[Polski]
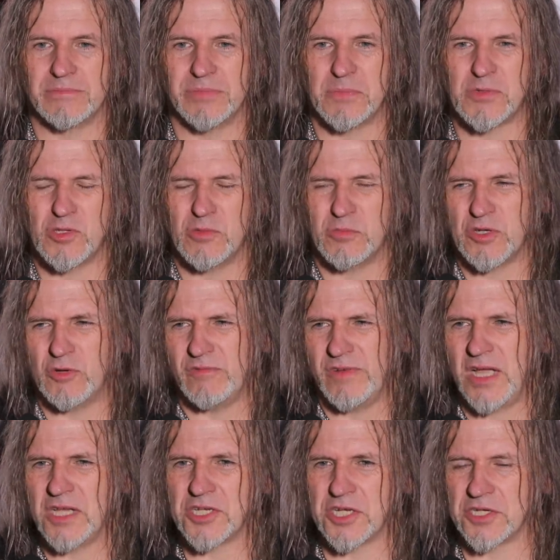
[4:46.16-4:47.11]
po prostu muszę
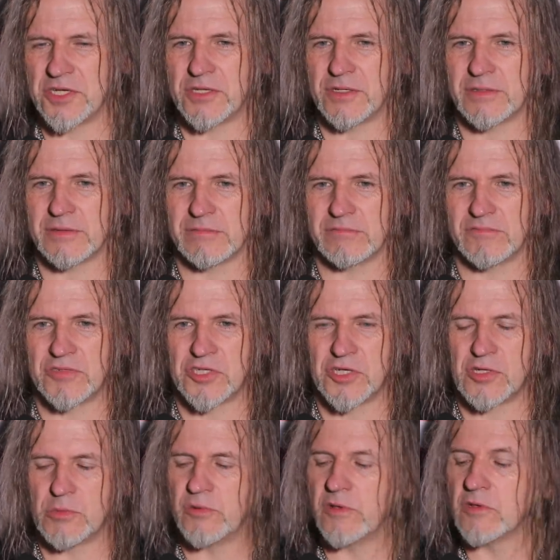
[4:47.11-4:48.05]
uważać. No.
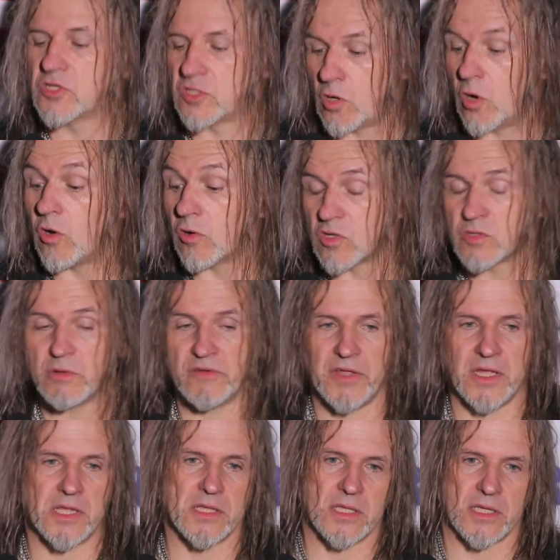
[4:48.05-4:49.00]
Szczerze mówiąc, o
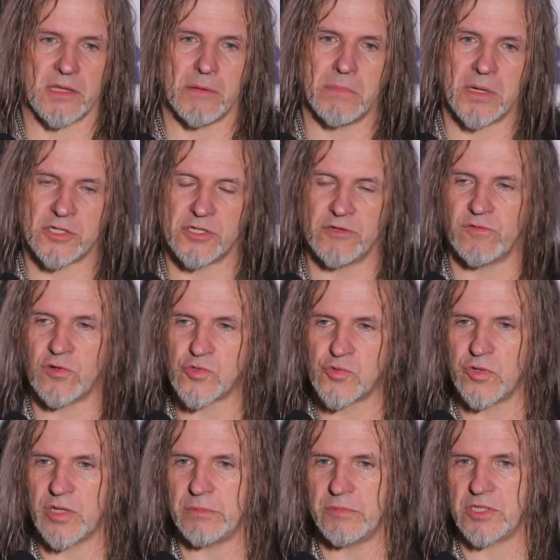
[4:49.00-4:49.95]
rozmawianie takie bardziej
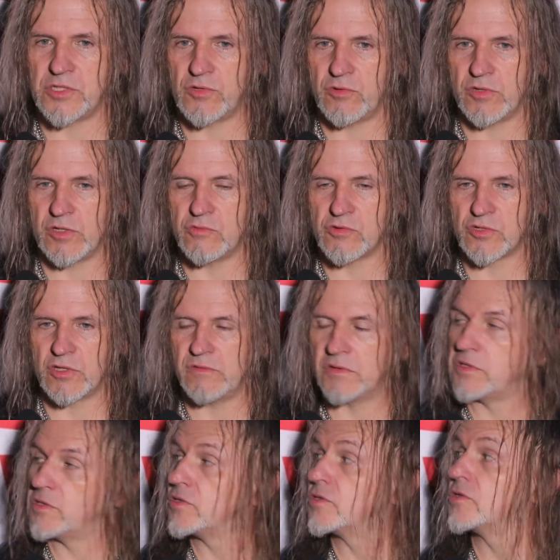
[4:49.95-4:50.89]
forsuje mi strony
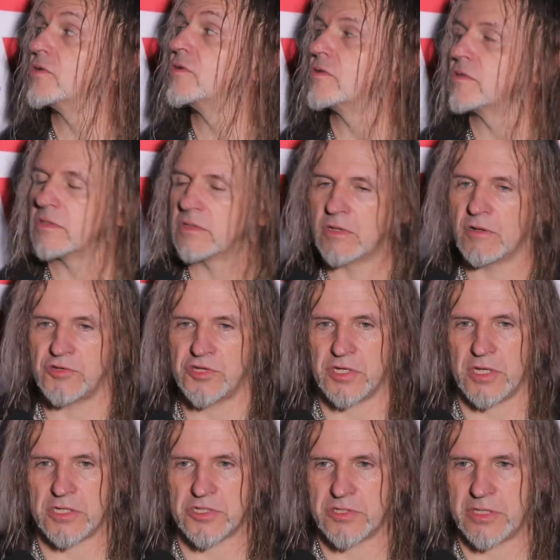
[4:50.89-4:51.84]
głosowe niż mhm.
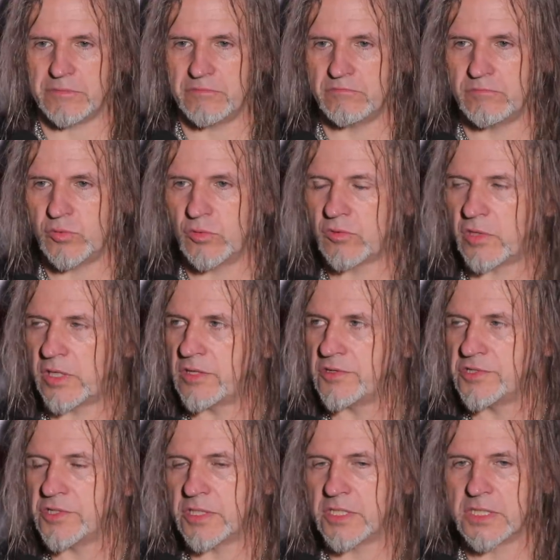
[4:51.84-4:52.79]
godzina czy tam półtorej
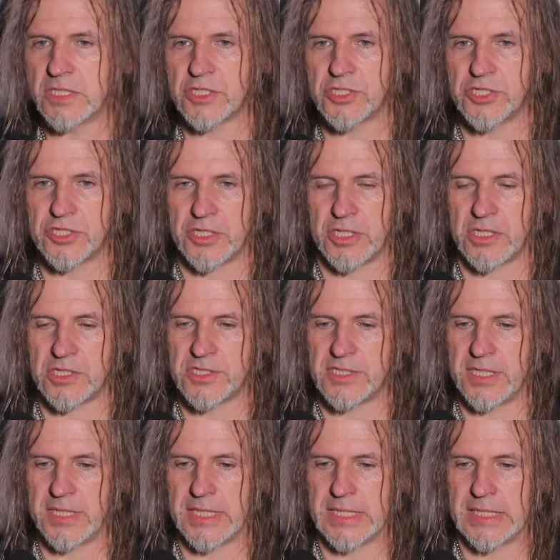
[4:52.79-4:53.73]
godziny krzyczenia na
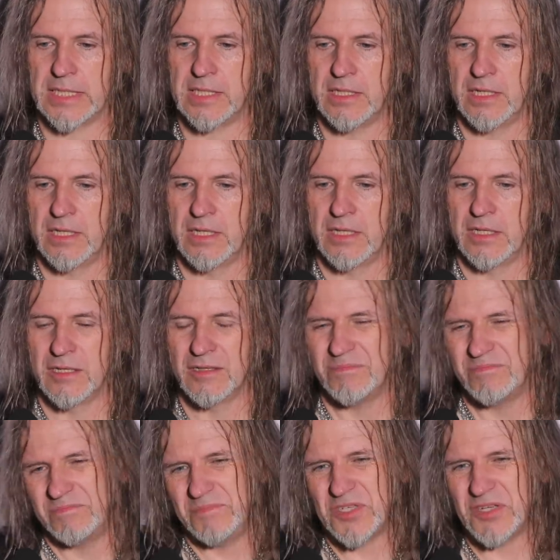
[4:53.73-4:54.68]
scenie.
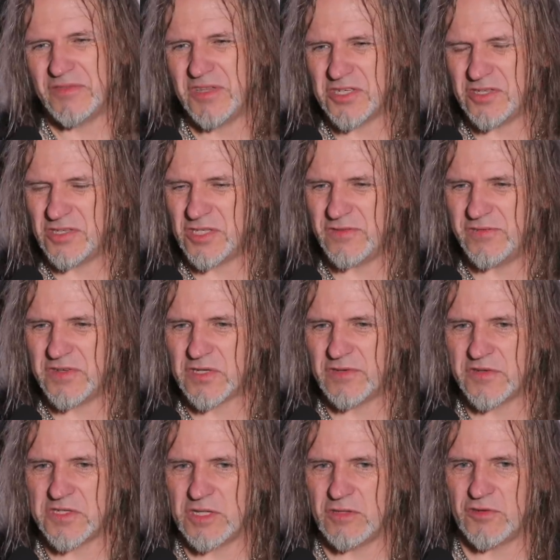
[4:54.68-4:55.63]
Mi się wydaje, że to jest wiesz,
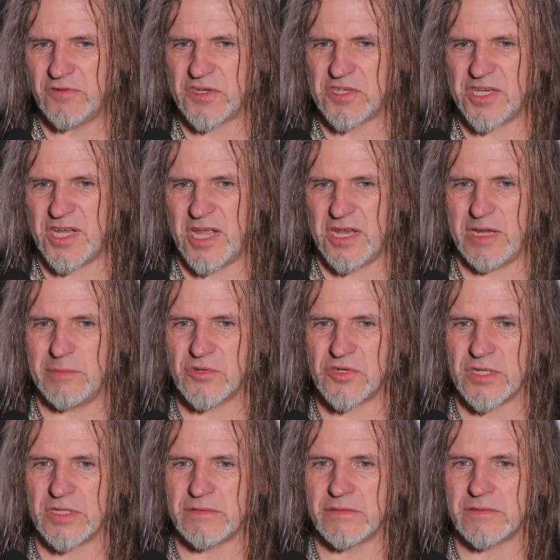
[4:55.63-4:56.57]
kwestia doświadczenia
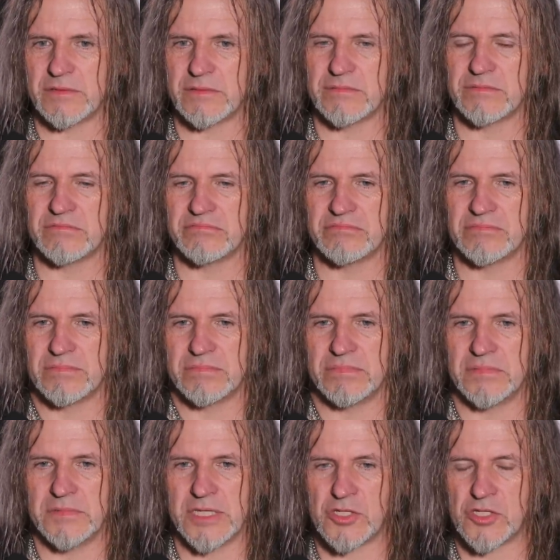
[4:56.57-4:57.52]
może. No,
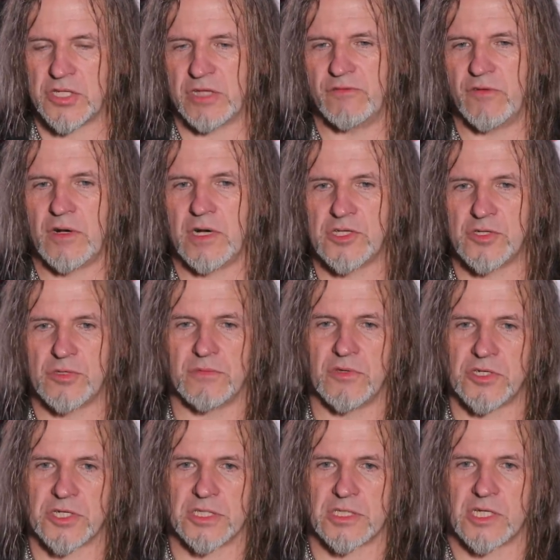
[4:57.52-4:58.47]
ja zostałem wokalistą
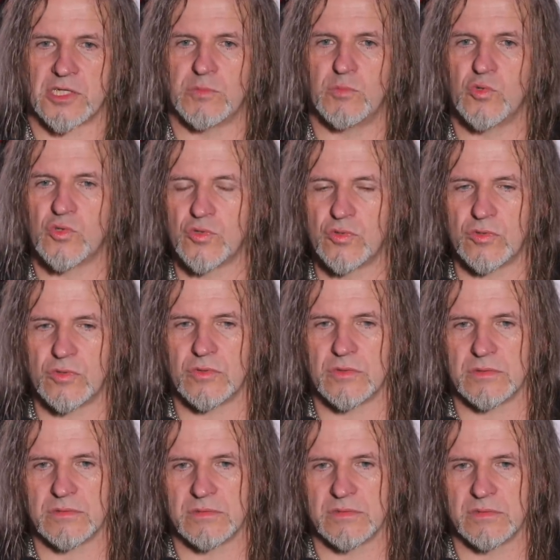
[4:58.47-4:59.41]
troszkę tak z
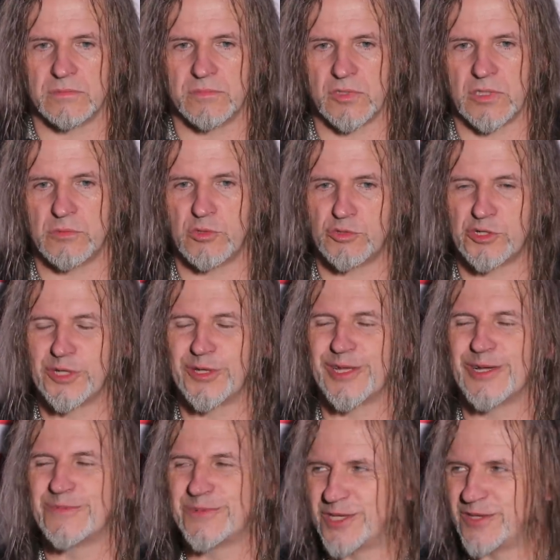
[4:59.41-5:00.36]
musu, potem to już się do tego